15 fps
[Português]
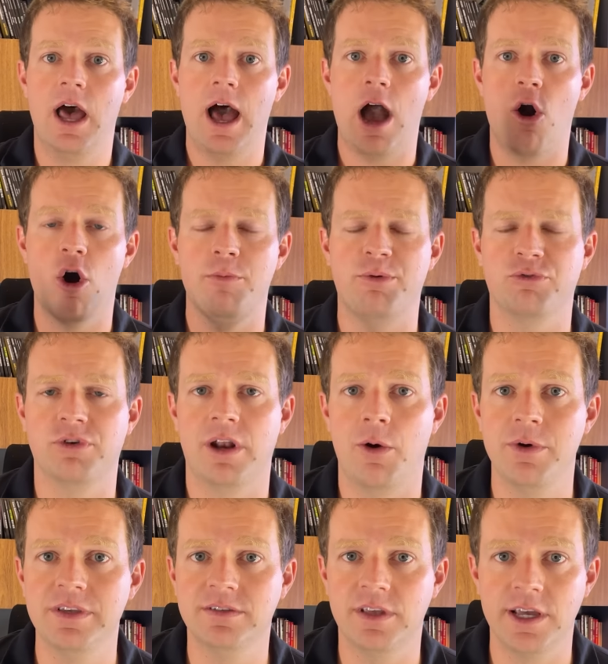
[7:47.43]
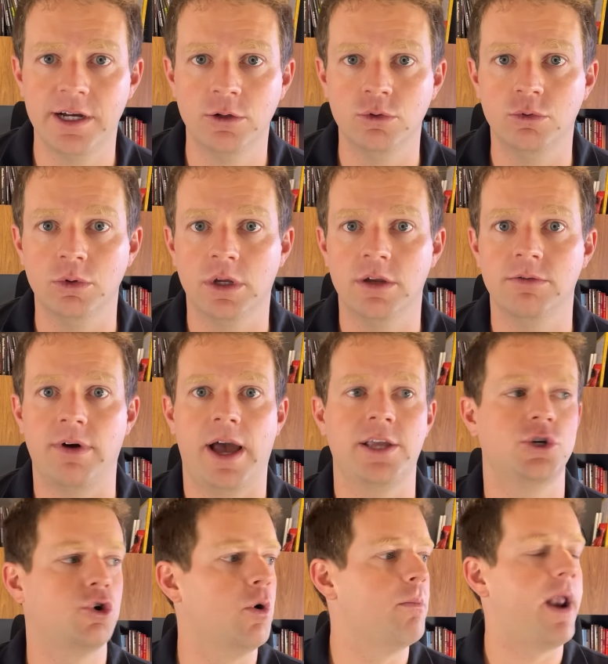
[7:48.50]
Agora, um profissional isento, que vai
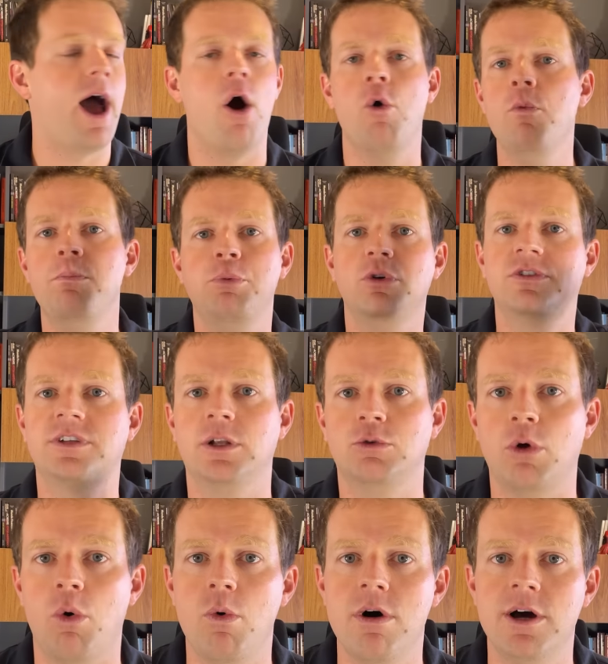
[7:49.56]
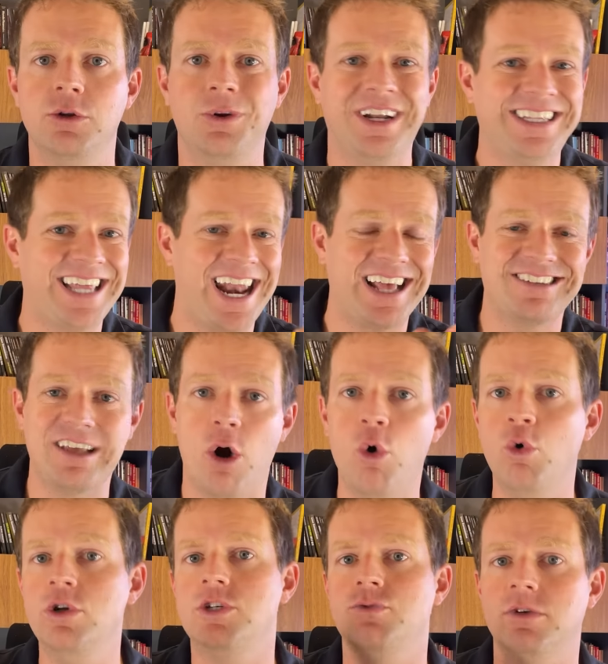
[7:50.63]
te cobrar 1% ao ano, não interessa
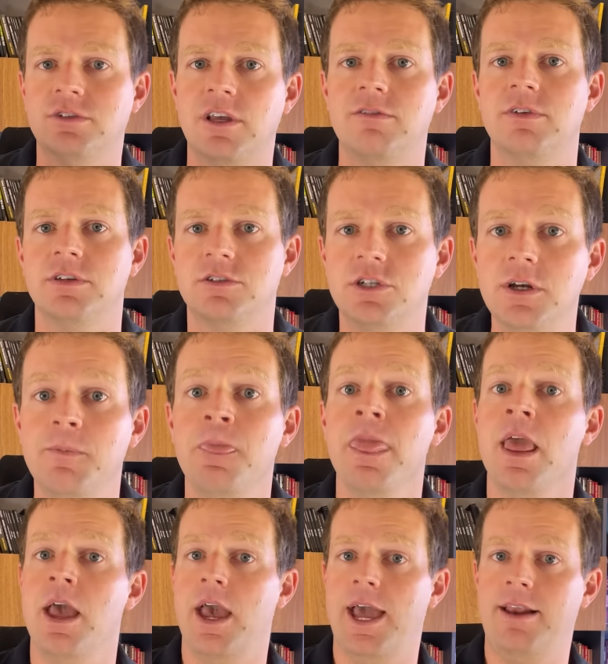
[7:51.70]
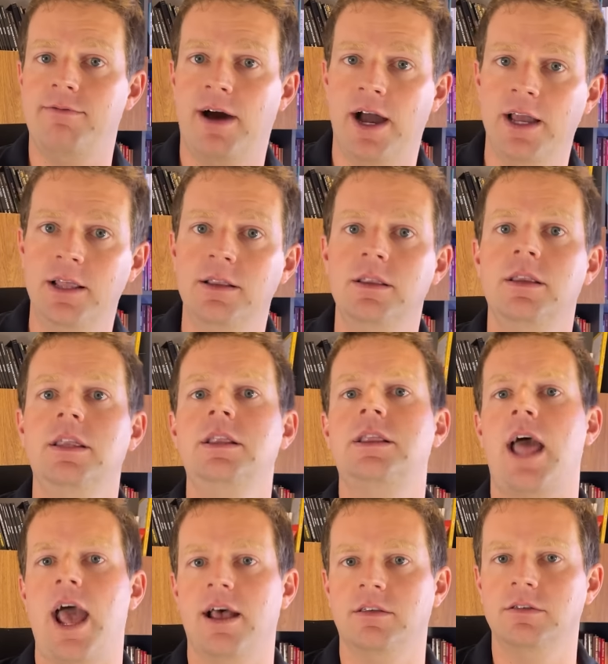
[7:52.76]
onde você investir, ele vai, em
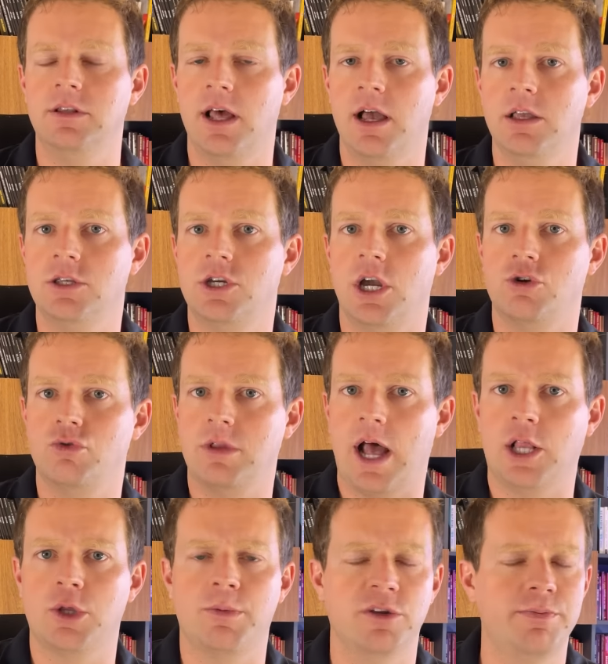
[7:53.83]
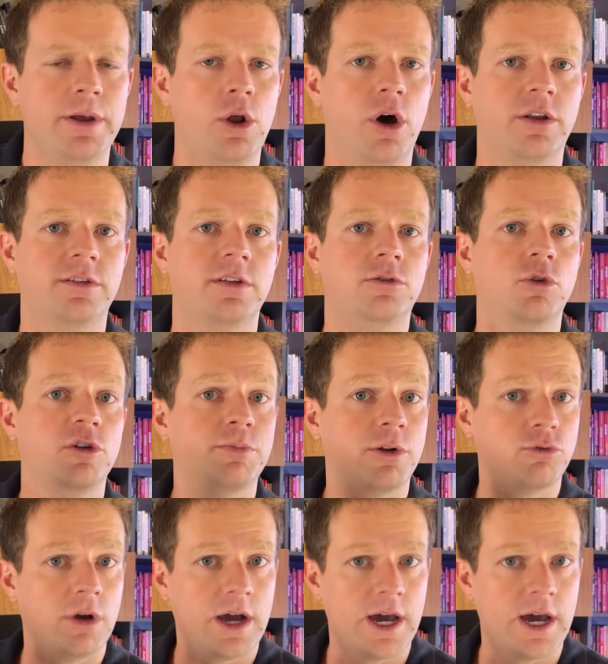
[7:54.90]
tese, né, te ajudar a tomar as melhores decisões para sua